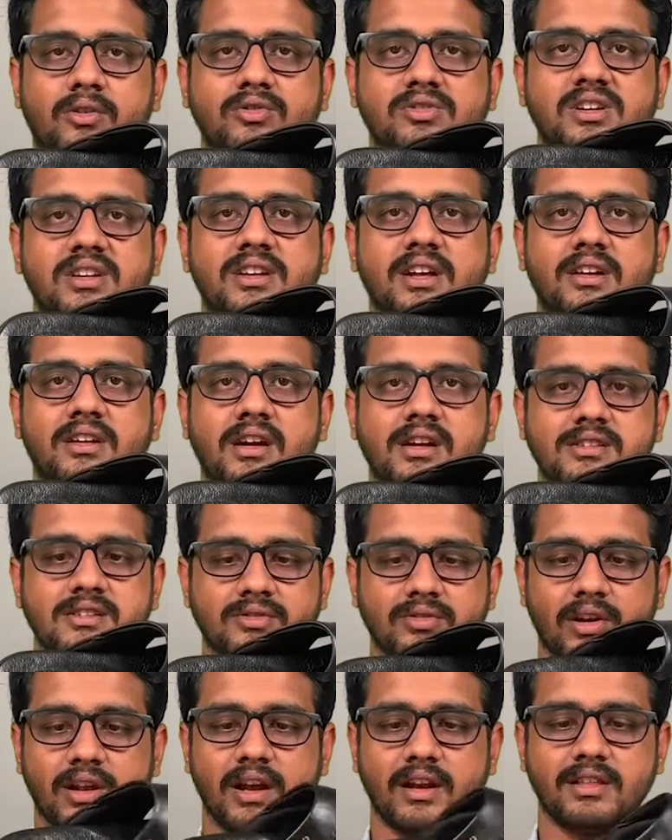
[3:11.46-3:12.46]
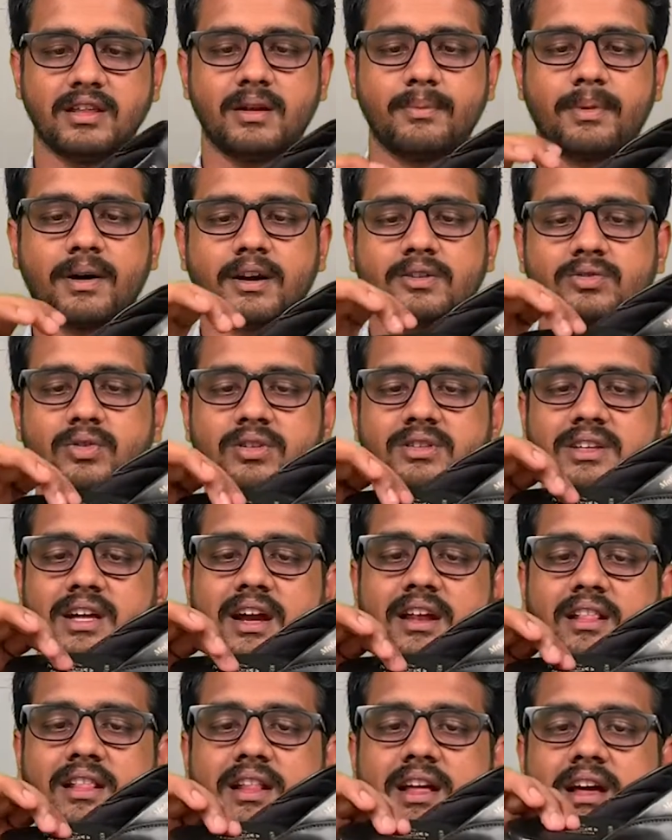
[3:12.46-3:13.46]
குஷன் டெக்னாலஜின்னு சொல்லி எழுதியிருப்பாங்க ஸோ இந்த
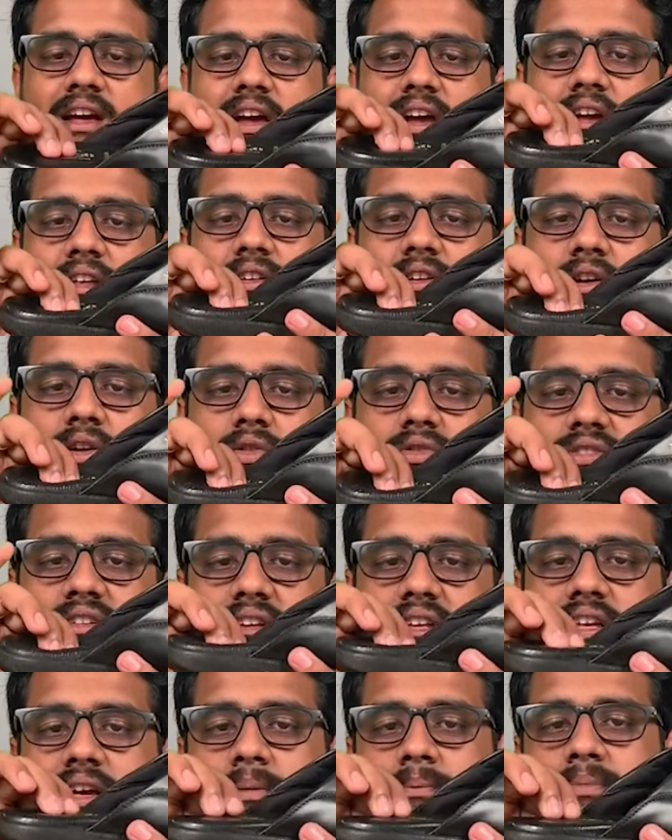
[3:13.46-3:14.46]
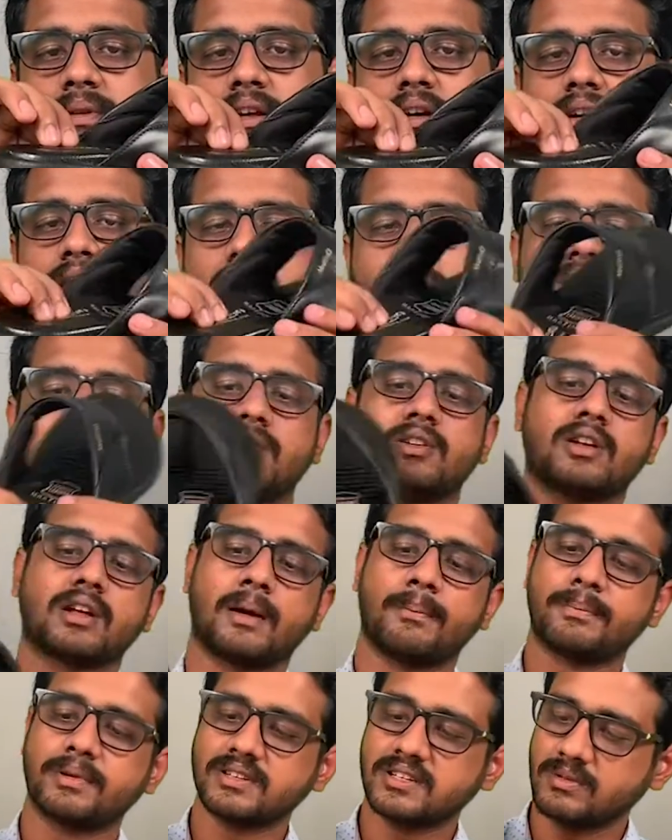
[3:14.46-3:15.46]
இடத்துல இதோட குஷனிங் கம்ப்ர இதோட
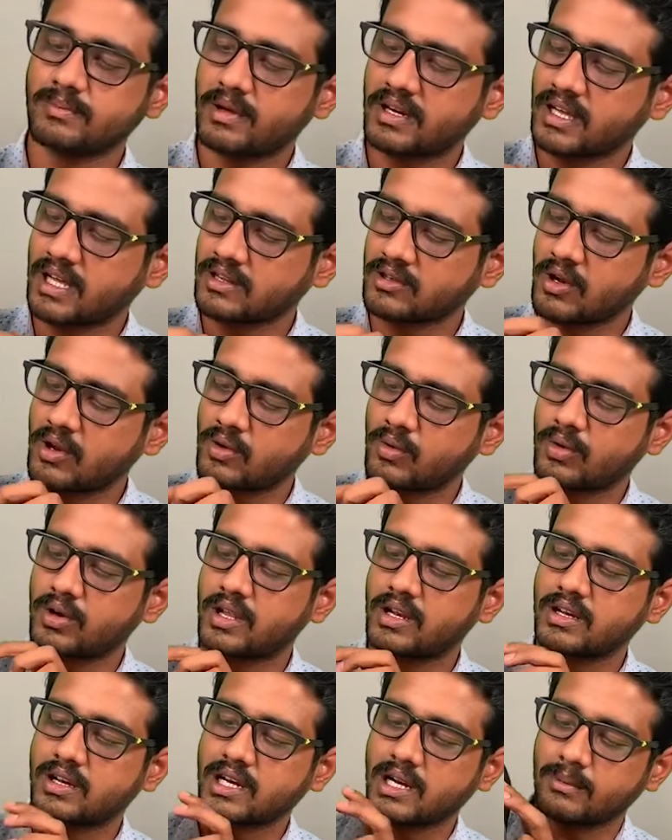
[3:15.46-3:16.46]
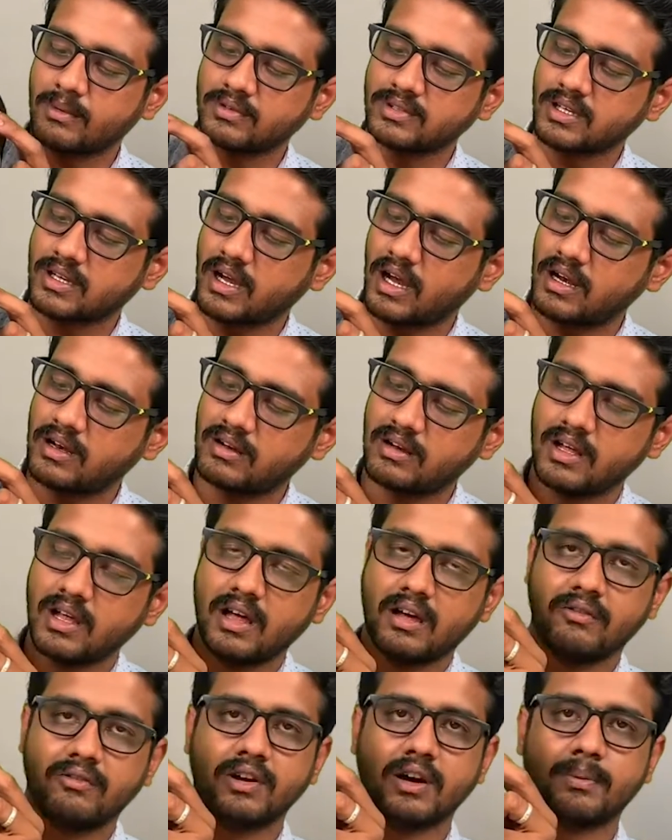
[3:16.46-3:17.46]
கம்ப்ரஷன் பாருங்கள் எந்த அளவுக்கு உள்ளே இருக்குது நம்ம வந்து கால்
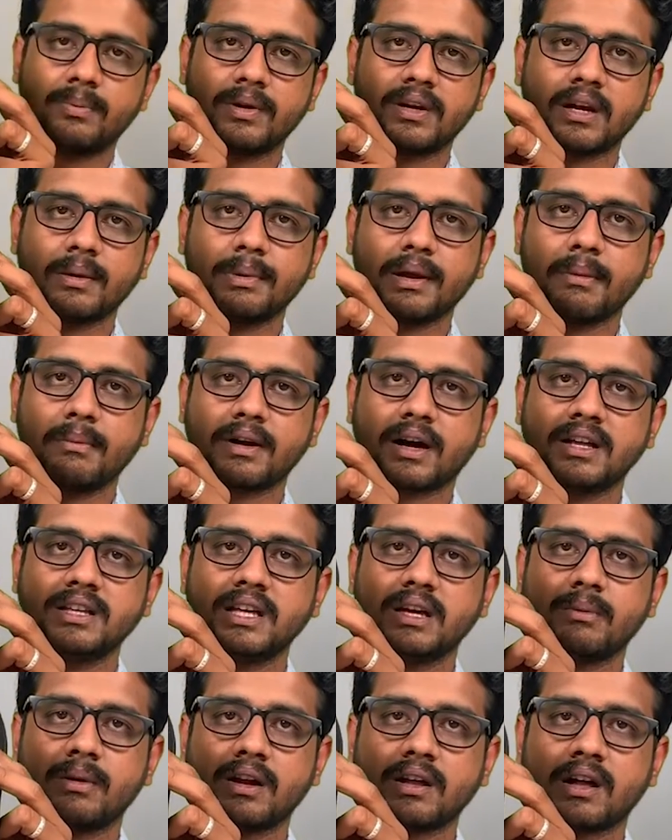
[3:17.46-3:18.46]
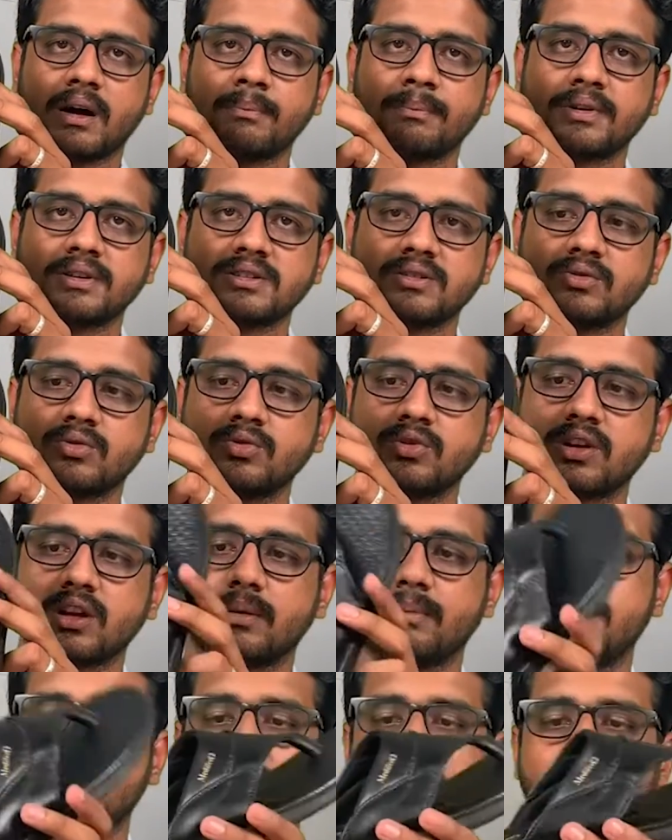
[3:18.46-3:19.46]
வேவ் பண்ணுறப்பே நமக்கு அதிகமான கம்ப்ரெஷன்
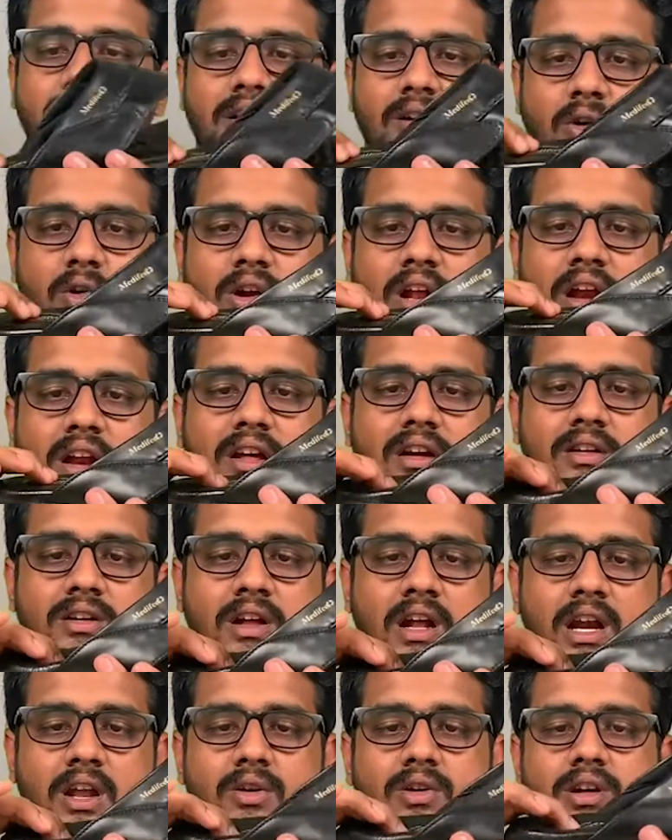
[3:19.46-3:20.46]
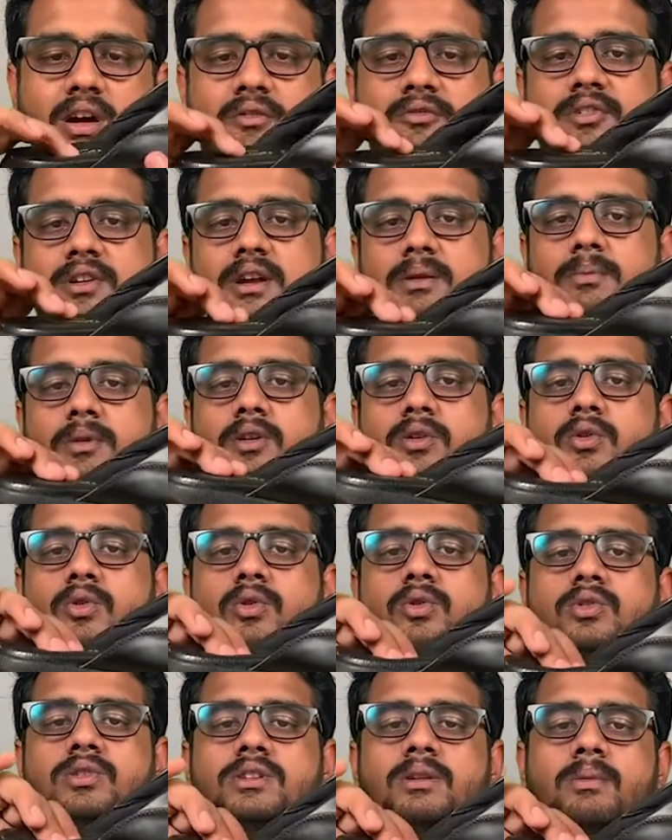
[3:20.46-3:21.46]
கொடுக்குற மாதிரி இருக்குது ஒரு நல்ல நல்ல ஒரு கம்ஃபர்டபுள்
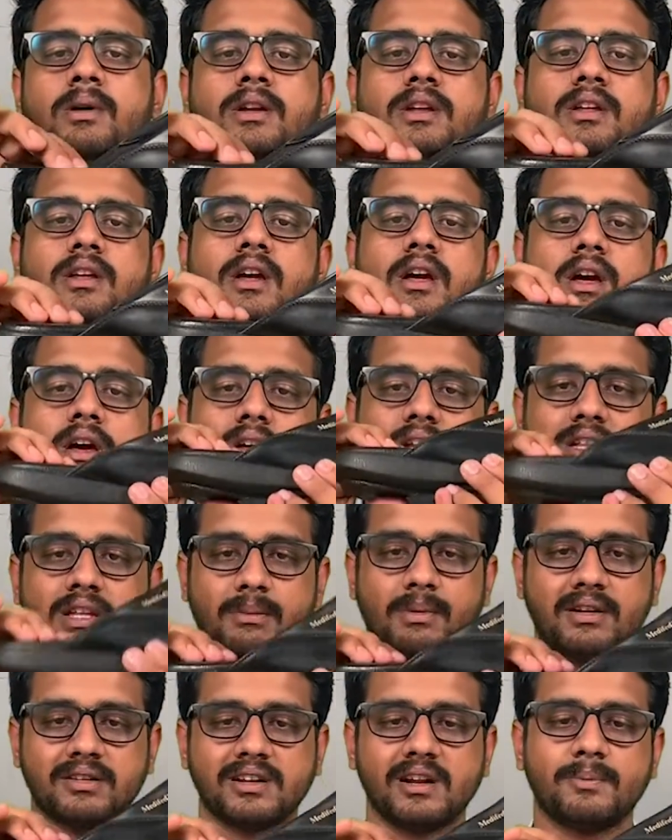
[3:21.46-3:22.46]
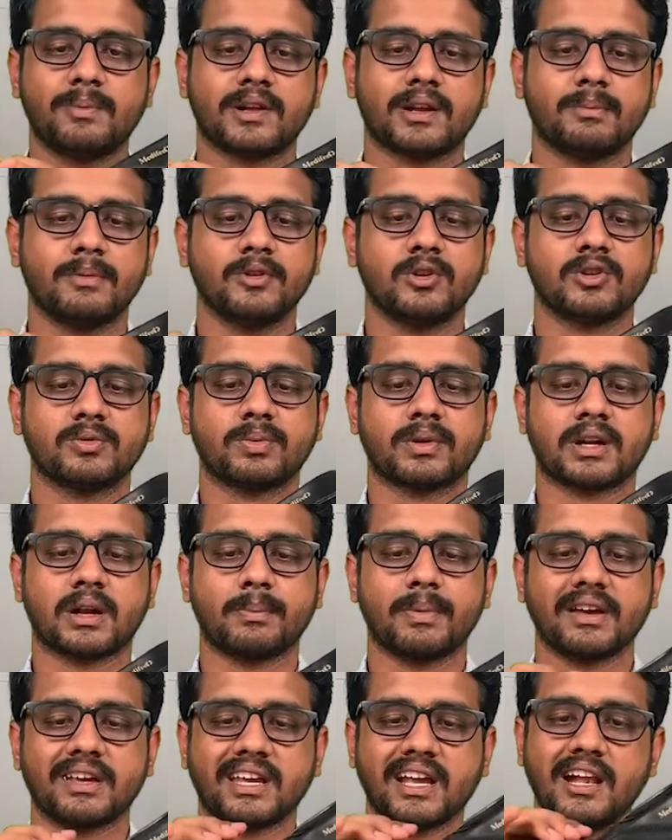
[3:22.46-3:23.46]
கொடுக்கும் இந்த மாதிரி இந்த மாதிரி ஸ்லிப்பர் நம்ம யூஸ்
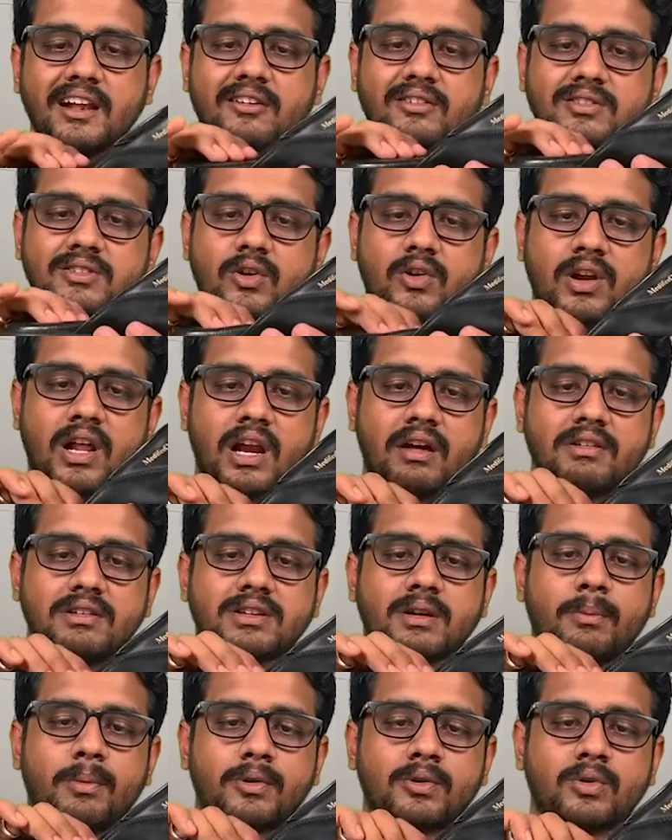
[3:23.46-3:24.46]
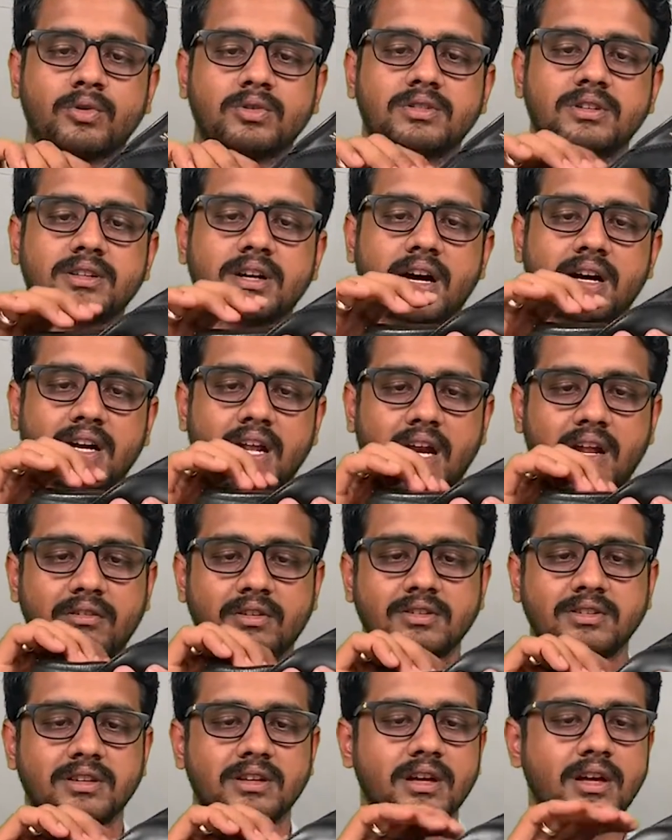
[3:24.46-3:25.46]
பண்ணுறப்ப ஹீலுக்கு வந்து ஒரு நல்லாவே சப்போர்ட் கொடுத்துருக்காங்க
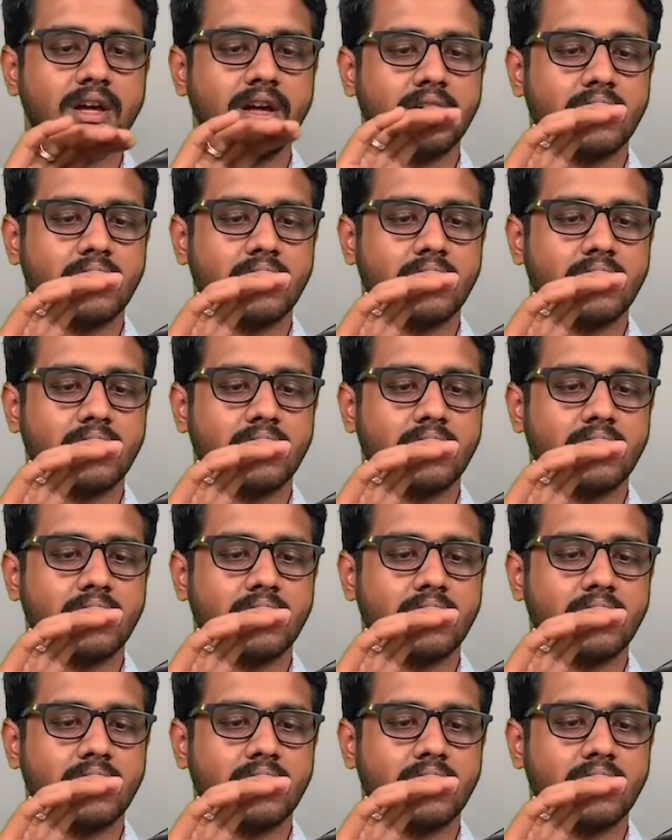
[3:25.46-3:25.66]
நல்லாவே வந்து